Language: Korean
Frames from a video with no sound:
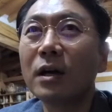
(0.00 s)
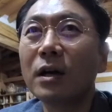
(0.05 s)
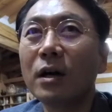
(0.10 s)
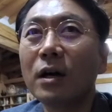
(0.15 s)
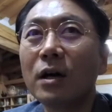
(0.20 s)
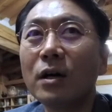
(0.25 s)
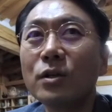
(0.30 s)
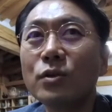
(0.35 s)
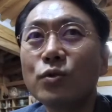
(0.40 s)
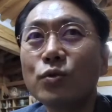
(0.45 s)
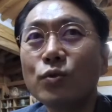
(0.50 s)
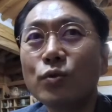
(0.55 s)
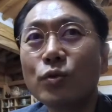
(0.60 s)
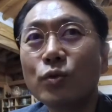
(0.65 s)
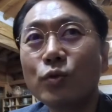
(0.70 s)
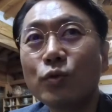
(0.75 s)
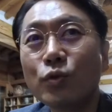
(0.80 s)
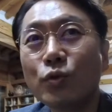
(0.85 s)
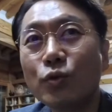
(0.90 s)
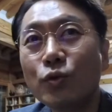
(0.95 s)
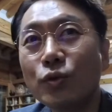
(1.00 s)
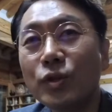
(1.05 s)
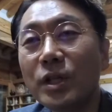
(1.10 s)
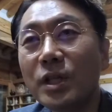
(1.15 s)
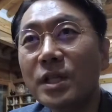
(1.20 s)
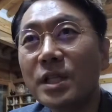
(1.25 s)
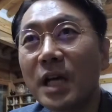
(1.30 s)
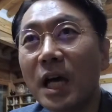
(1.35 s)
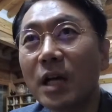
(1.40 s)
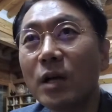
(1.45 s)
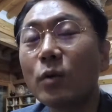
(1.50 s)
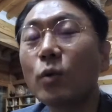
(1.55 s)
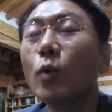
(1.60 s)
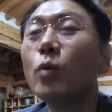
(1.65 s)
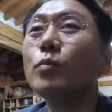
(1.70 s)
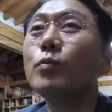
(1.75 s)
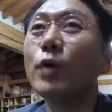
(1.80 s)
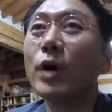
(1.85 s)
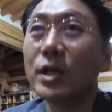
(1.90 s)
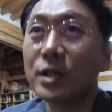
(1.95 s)
어, 쭉 꾸준히 차를
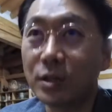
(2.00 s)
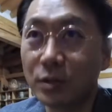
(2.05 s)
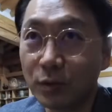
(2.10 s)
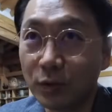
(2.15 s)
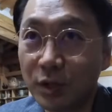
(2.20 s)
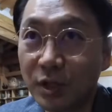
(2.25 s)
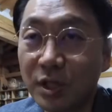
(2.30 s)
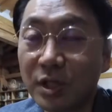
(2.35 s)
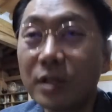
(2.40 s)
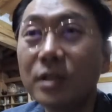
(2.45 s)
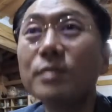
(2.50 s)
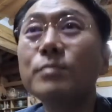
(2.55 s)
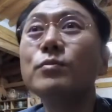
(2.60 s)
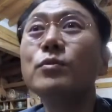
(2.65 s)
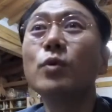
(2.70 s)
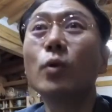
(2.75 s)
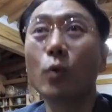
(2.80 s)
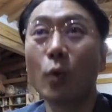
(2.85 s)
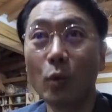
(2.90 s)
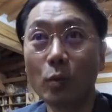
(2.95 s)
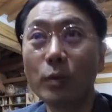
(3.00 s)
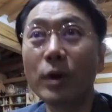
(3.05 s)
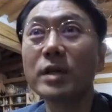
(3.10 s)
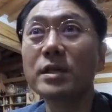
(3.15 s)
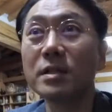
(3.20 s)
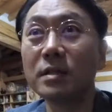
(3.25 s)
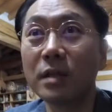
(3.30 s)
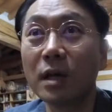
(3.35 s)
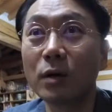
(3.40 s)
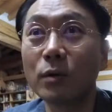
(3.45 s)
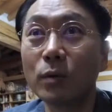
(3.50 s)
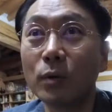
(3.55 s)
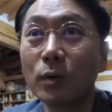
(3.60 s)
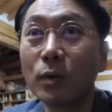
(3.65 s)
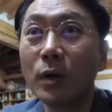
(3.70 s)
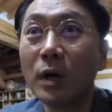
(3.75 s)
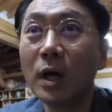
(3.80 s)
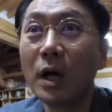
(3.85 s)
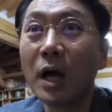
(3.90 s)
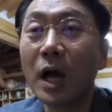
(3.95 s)
공부하시고 지금도 공부하신다고,
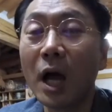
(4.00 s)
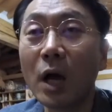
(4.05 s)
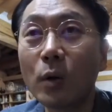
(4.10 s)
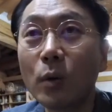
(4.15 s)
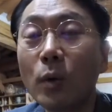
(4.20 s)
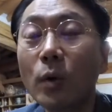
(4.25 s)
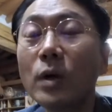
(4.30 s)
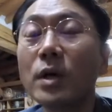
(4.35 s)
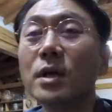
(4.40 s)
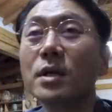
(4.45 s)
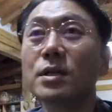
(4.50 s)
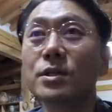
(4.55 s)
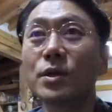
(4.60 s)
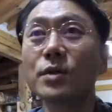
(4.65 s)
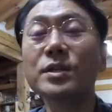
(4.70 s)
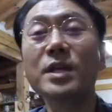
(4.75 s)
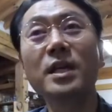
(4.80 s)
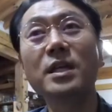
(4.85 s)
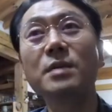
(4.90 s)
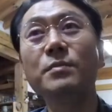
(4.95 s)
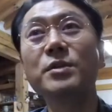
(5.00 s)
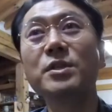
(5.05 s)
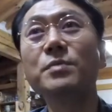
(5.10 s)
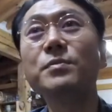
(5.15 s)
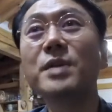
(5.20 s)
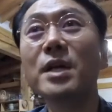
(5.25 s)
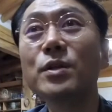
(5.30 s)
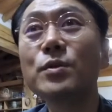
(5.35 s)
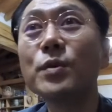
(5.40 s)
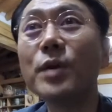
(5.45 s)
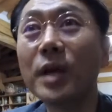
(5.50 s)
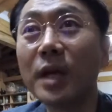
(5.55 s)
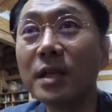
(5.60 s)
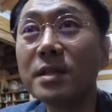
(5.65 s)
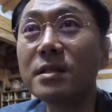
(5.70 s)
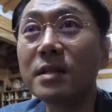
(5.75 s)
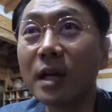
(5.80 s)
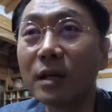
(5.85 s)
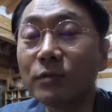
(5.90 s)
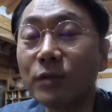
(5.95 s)
예, 하고, 선생님이 지금 생존해
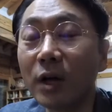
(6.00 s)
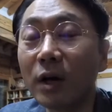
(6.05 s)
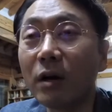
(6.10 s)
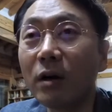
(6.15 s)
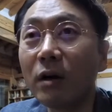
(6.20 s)
계시다고요?